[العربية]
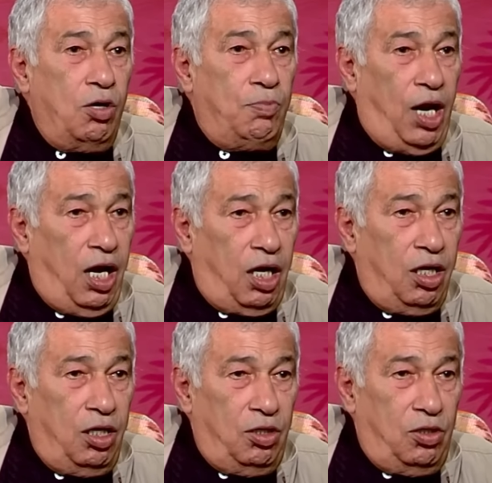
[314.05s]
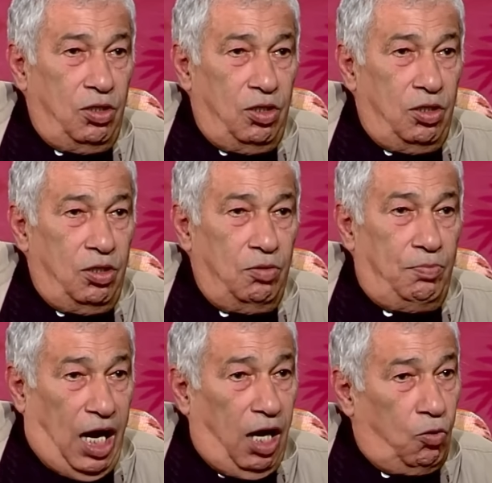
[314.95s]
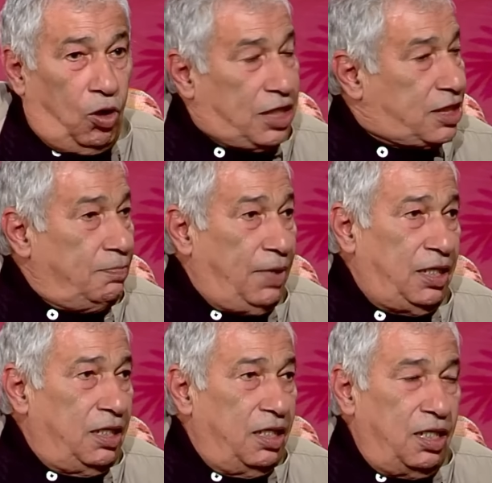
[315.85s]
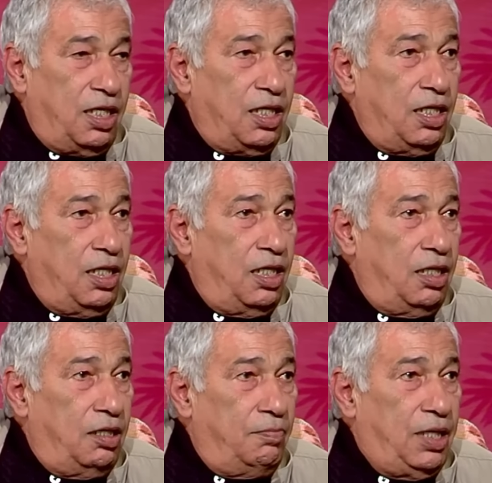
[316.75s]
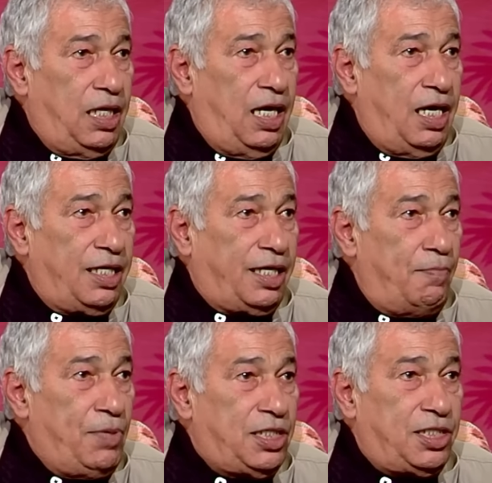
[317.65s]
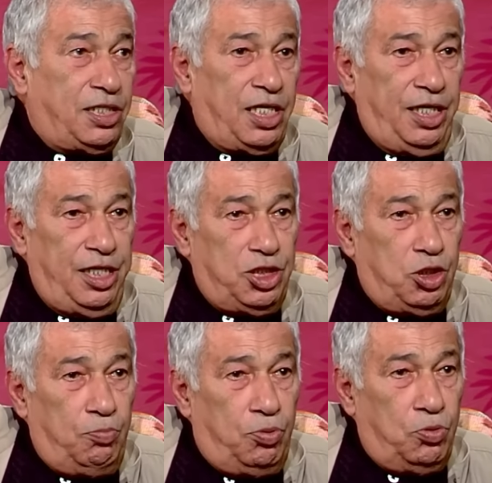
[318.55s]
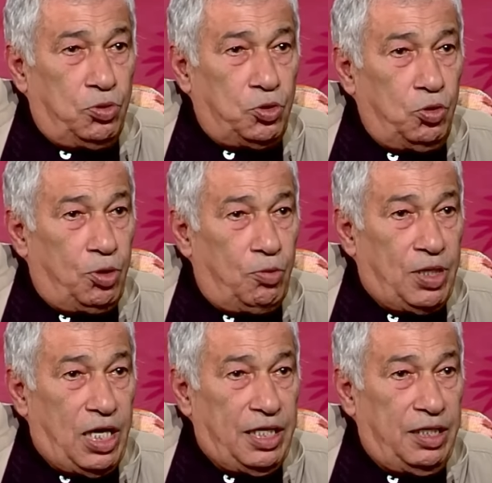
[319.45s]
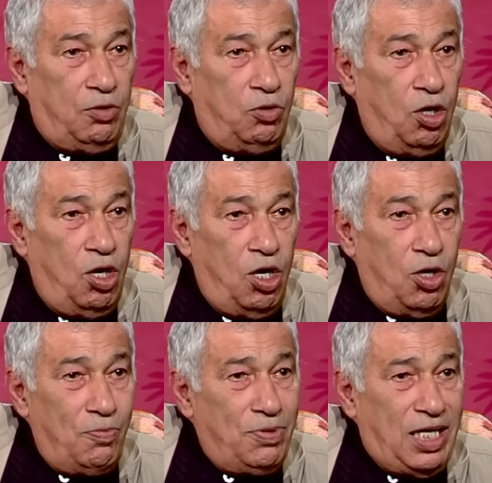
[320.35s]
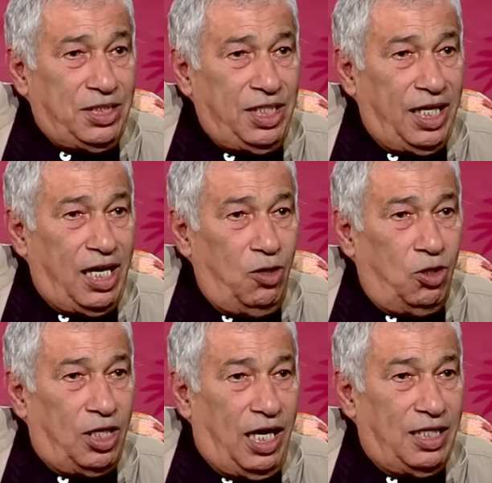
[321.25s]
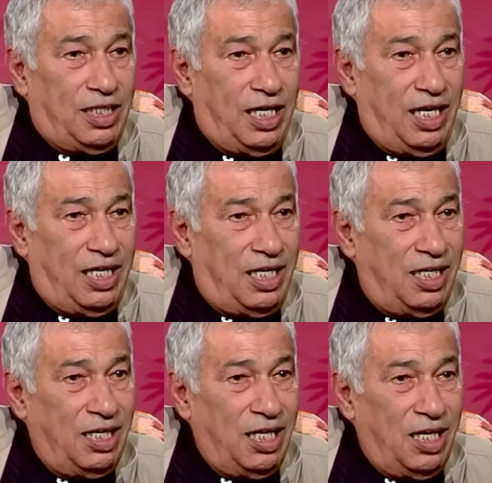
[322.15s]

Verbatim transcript: بالحق لعبنا بالحق وقسما آه بالله نكمل 60 حزب ونصوم رمضاني رمضان شيخه اخرى عندي انا آه.